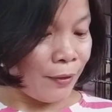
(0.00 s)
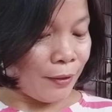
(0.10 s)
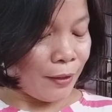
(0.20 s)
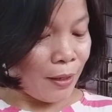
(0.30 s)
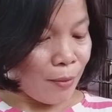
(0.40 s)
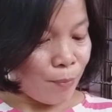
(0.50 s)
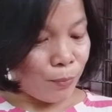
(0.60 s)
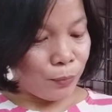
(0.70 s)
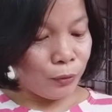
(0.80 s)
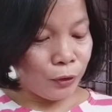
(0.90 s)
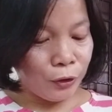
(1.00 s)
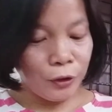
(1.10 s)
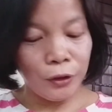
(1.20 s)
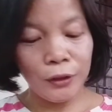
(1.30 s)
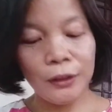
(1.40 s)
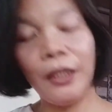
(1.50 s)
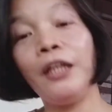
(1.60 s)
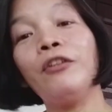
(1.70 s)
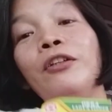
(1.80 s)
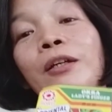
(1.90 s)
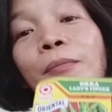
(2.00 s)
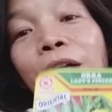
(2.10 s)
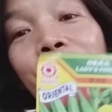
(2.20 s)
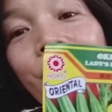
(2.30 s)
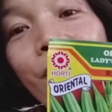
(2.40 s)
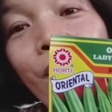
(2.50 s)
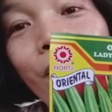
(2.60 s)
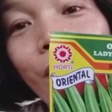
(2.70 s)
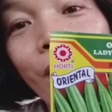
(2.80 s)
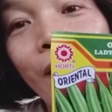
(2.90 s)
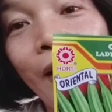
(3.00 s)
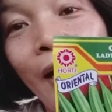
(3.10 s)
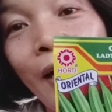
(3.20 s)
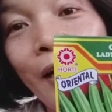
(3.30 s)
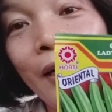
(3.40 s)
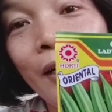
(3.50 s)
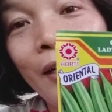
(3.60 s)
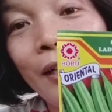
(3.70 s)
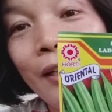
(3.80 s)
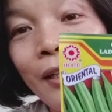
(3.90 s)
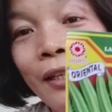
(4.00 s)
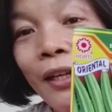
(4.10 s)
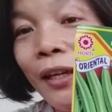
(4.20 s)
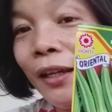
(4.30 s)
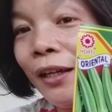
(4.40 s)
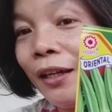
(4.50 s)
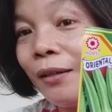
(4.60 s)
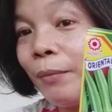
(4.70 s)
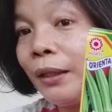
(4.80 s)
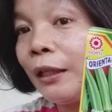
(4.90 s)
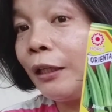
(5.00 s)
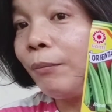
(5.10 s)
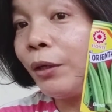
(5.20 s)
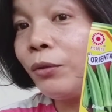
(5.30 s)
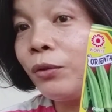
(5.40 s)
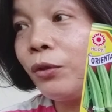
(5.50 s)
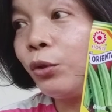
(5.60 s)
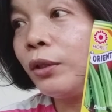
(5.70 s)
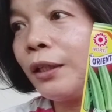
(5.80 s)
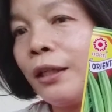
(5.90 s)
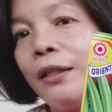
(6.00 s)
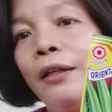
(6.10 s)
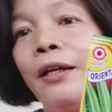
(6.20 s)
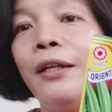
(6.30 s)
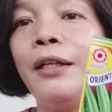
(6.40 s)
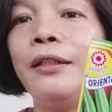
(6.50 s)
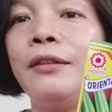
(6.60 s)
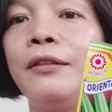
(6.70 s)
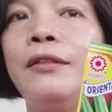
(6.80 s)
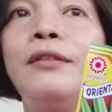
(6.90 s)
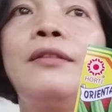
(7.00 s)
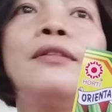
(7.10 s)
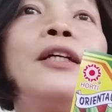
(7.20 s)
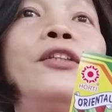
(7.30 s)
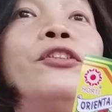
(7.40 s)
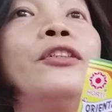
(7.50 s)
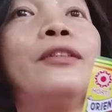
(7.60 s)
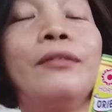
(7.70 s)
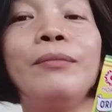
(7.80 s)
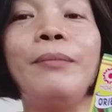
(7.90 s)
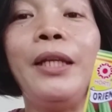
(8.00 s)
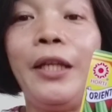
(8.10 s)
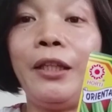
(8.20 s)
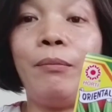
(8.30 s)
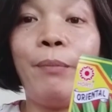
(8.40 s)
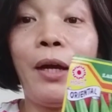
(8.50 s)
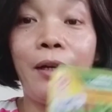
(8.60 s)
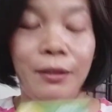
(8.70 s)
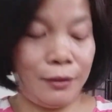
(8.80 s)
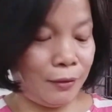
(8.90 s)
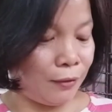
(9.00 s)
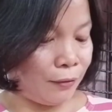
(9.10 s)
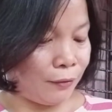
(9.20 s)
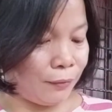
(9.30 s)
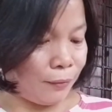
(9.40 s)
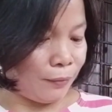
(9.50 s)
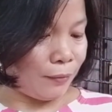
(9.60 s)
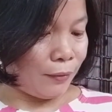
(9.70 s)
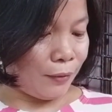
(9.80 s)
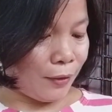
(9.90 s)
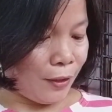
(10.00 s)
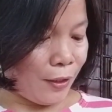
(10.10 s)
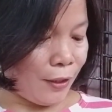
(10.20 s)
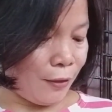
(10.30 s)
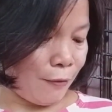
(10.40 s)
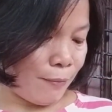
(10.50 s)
Tapos, tapos, eto naman yung okra. Ayan, may tanim akong okra, kaya lang, andun, maliit pa. Ayan.